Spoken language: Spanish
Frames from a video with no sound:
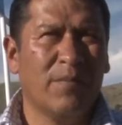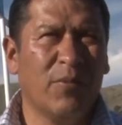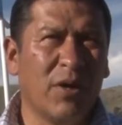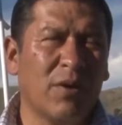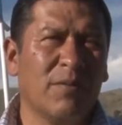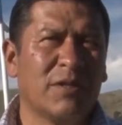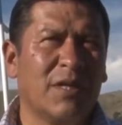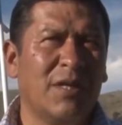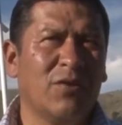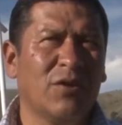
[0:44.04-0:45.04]
Bueno, hemos
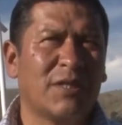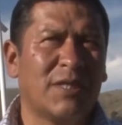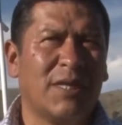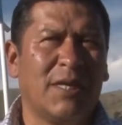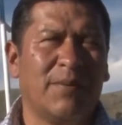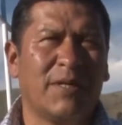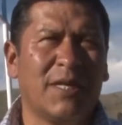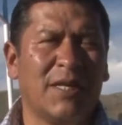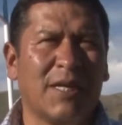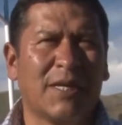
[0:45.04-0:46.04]
tenido este,
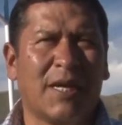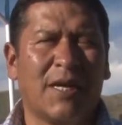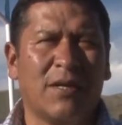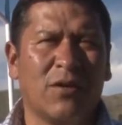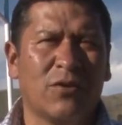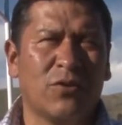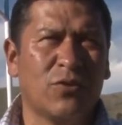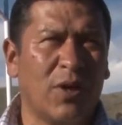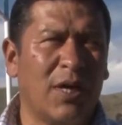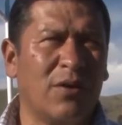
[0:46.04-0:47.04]
bastante queja de los
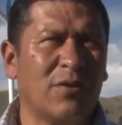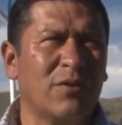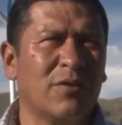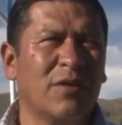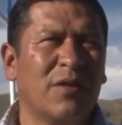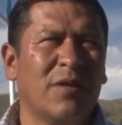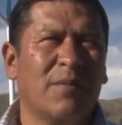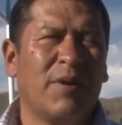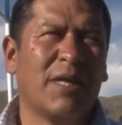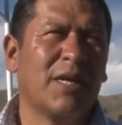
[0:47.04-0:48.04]
usuarios,
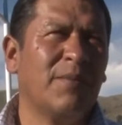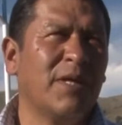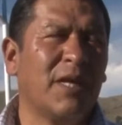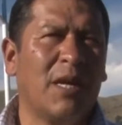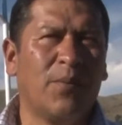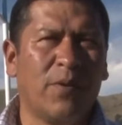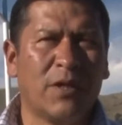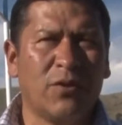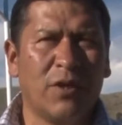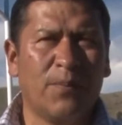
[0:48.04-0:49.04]
prácticamente de la
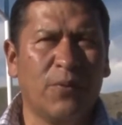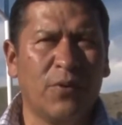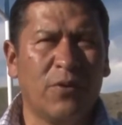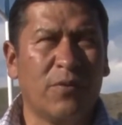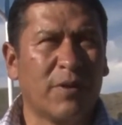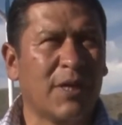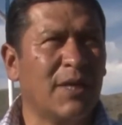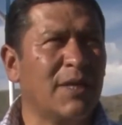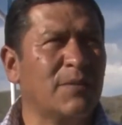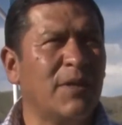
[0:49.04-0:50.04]
población de Puno, que
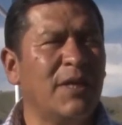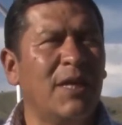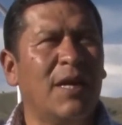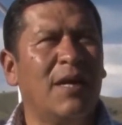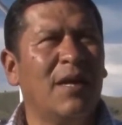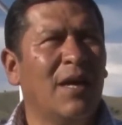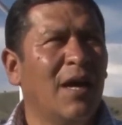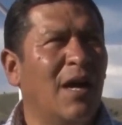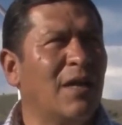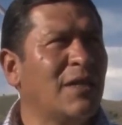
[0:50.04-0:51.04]
antes venía
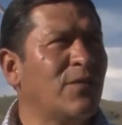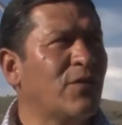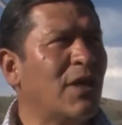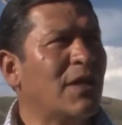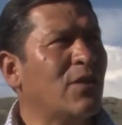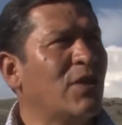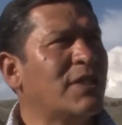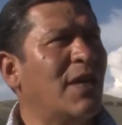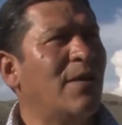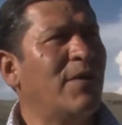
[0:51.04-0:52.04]
a disfrutar de
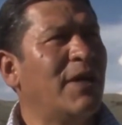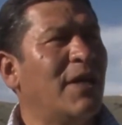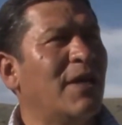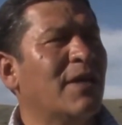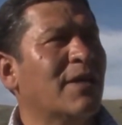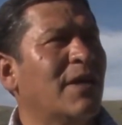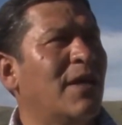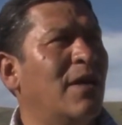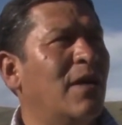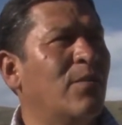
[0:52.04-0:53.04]
nuestra Alameda, que
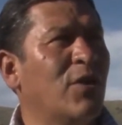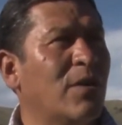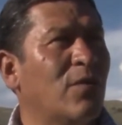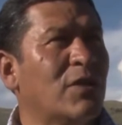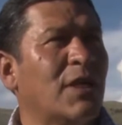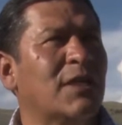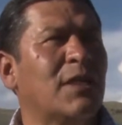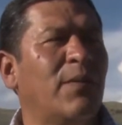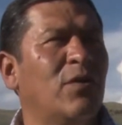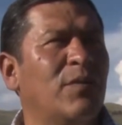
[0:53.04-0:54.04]
era muy hermosa, que
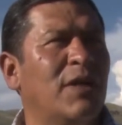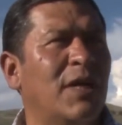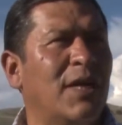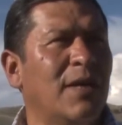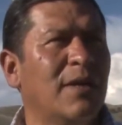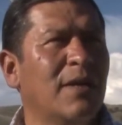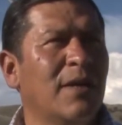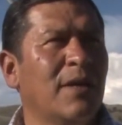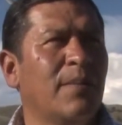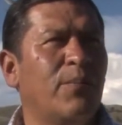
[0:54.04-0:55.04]
estaba iluminada,
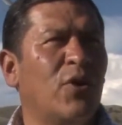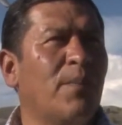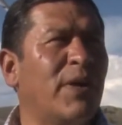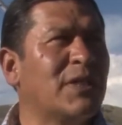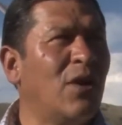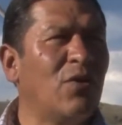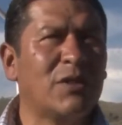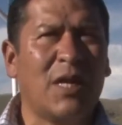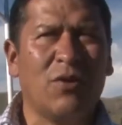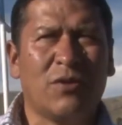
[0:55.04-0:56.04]
pero han pasado
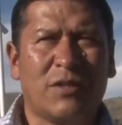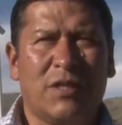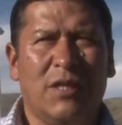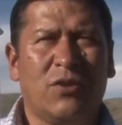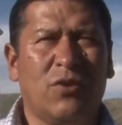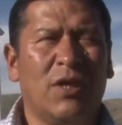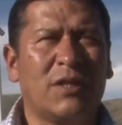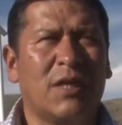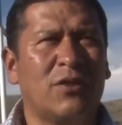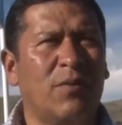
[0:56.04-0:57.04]
los años y todas
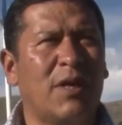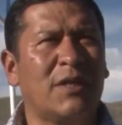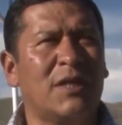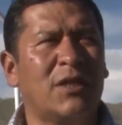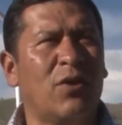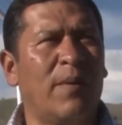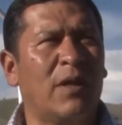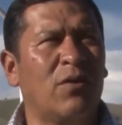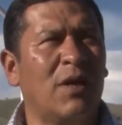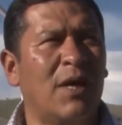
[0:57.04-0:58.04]
estas obras han sido
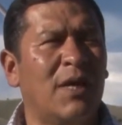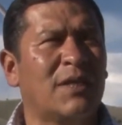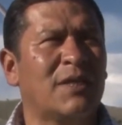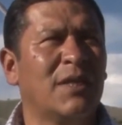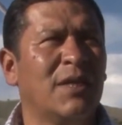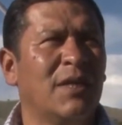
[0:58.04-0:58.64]
abandonadas